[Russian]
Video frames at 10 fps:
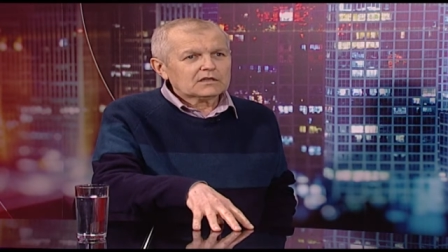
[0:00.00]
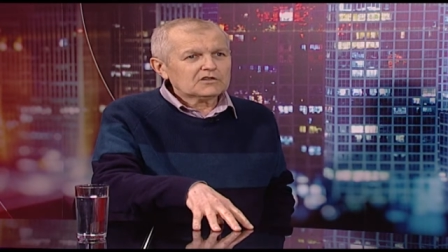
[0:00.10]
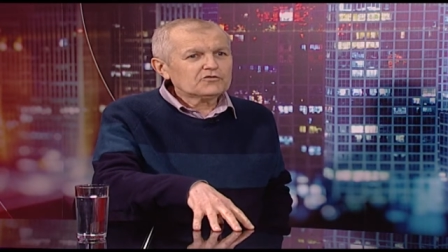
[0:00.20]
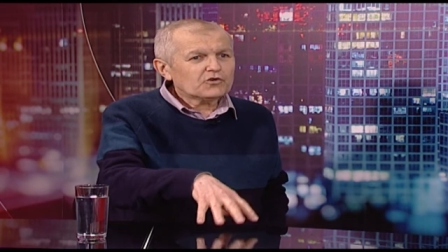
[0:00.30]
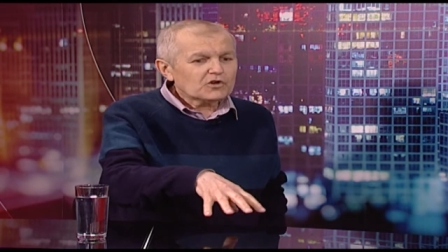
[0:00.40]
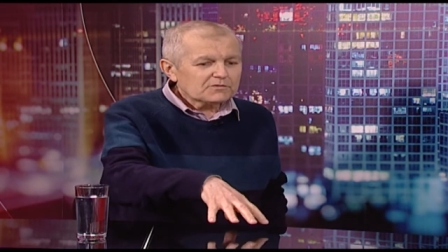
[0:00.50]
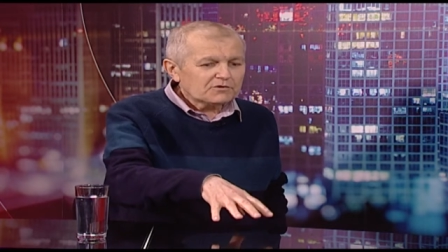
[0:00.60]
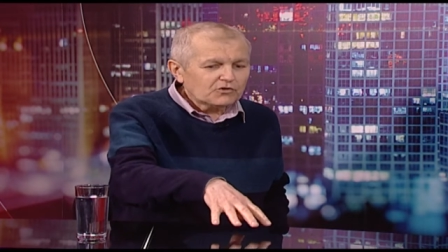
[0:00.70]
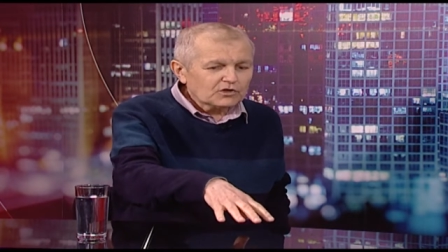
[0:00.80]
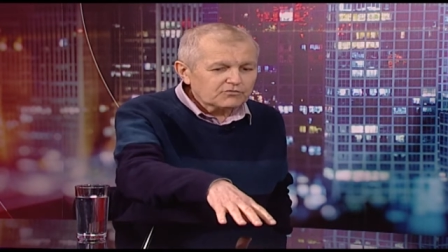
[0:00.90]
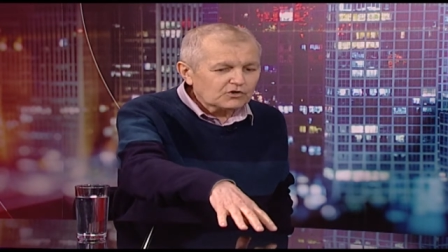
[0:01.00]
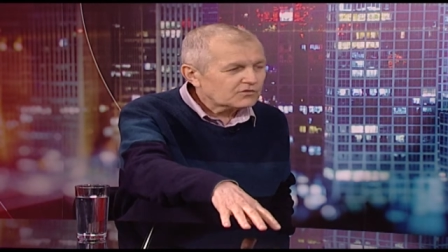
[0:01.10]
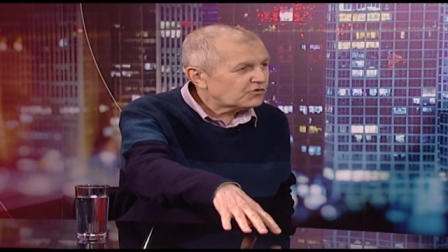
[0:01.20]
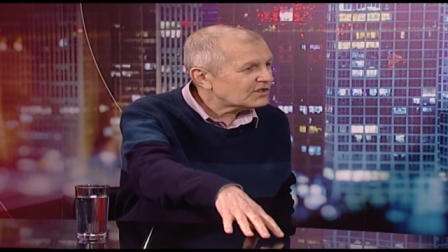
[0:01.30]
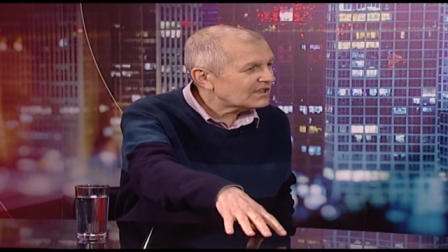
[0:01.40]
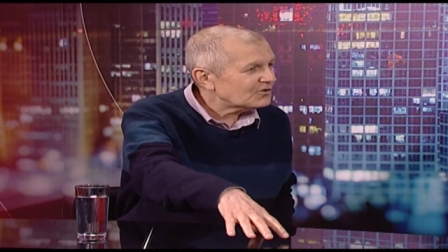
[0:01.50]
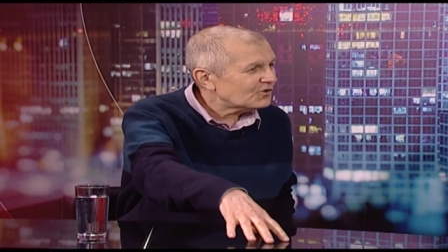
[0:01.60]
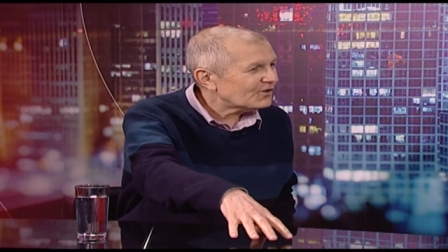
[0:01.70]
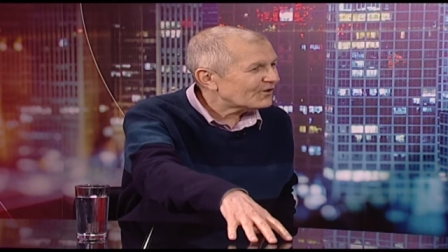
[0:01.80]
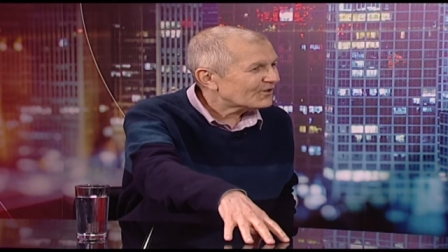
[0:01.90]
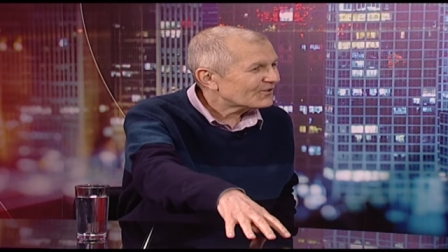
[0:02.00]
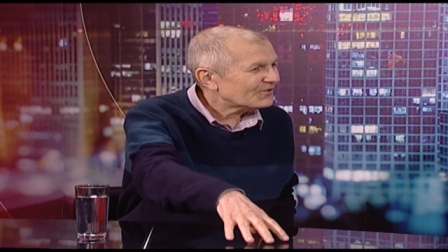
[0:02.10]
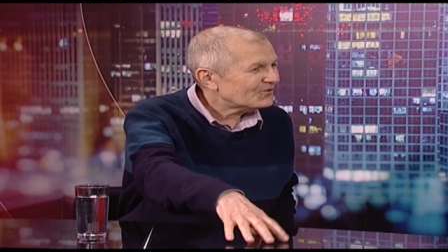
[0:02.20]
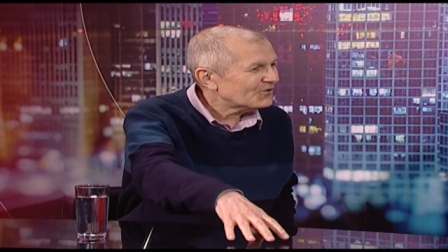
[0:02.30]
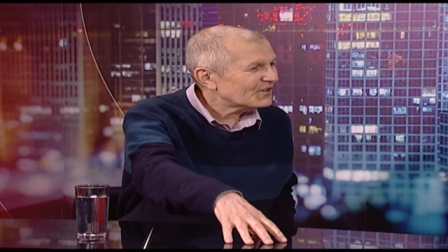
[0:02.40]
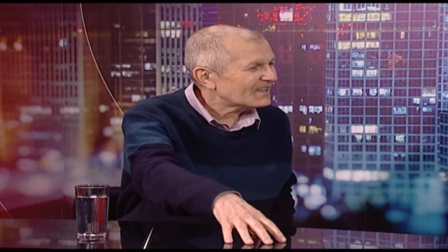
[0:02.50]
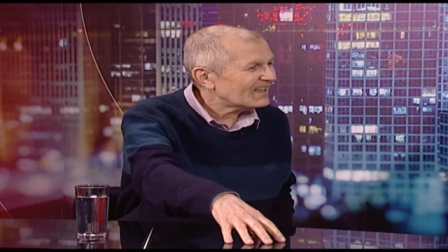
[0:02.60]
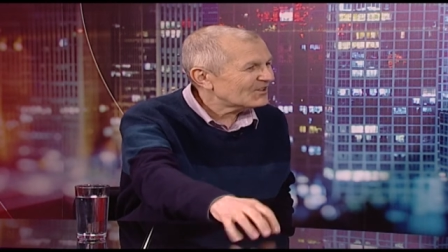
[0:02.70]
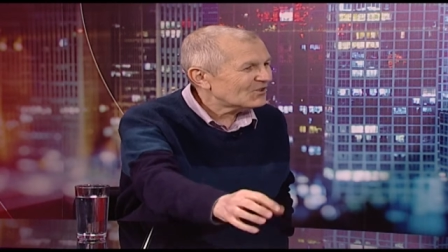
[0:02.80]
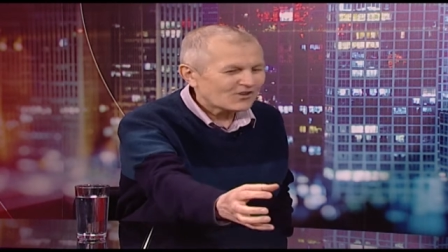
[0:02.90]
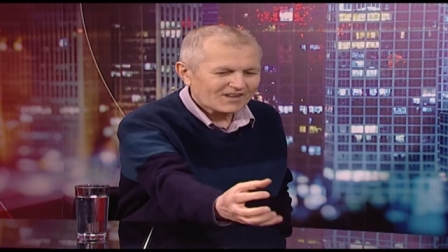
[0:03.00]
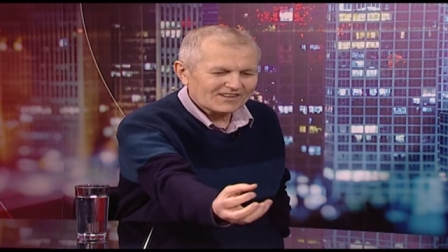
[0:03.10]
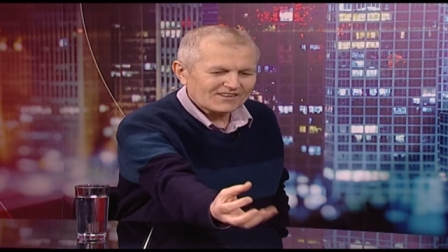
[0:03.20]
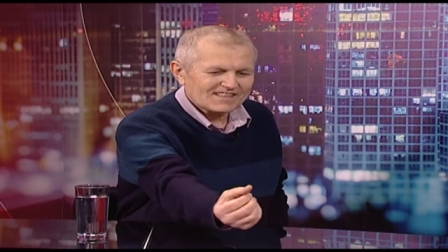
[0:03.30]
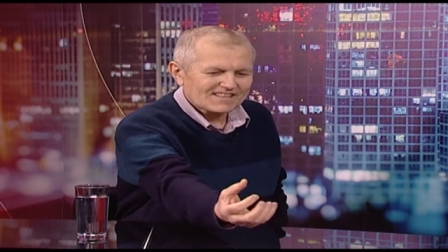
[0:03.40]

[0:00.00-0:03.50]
И вроде бы вот-вот-вот оно, вот оно, шаге, как